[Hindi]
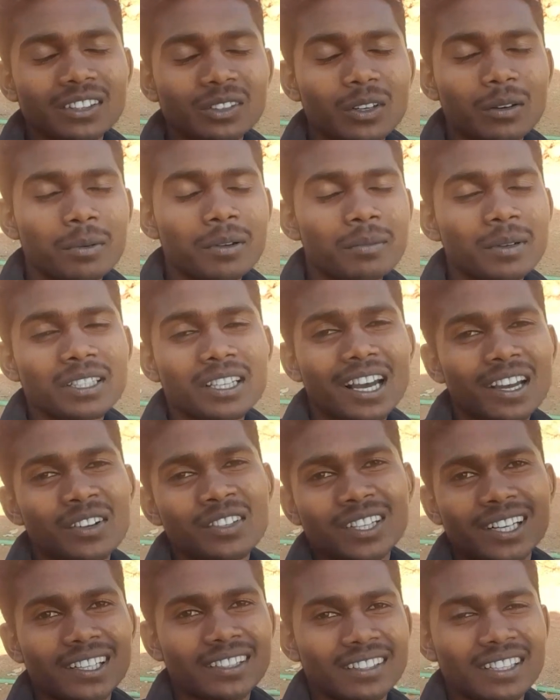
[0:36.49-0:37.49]
तो अभी मैं जा रहा हूँ
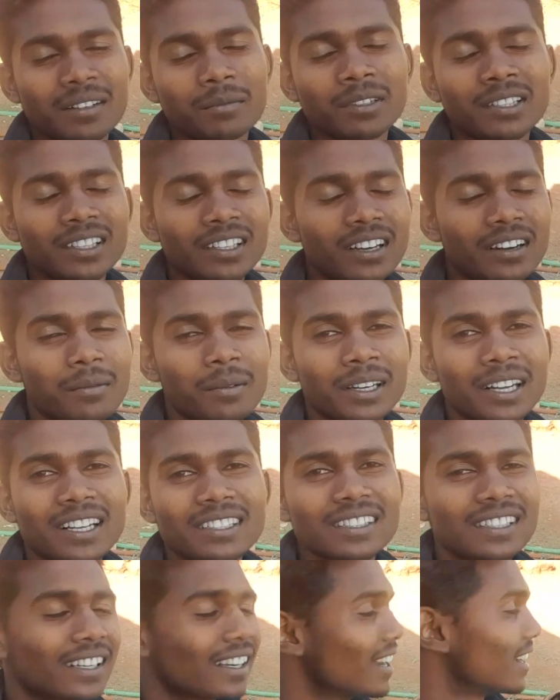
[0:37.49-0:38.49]
साढ़े तीन बजे करीबन यहाँ
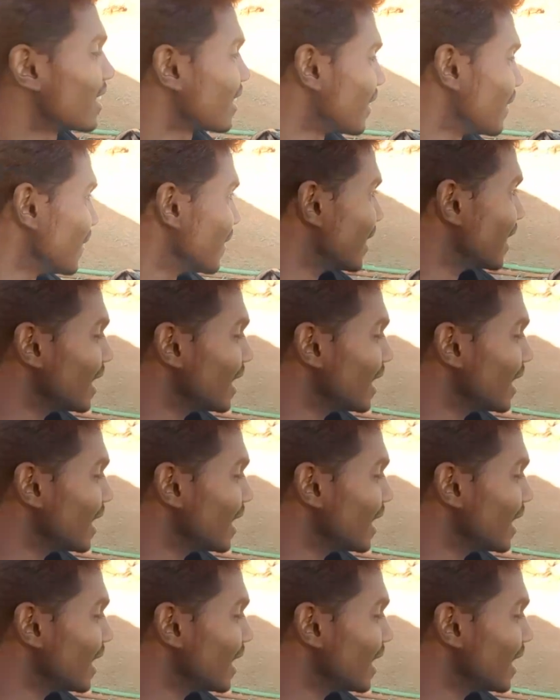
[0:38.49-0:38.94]
से निकल रहा हूँ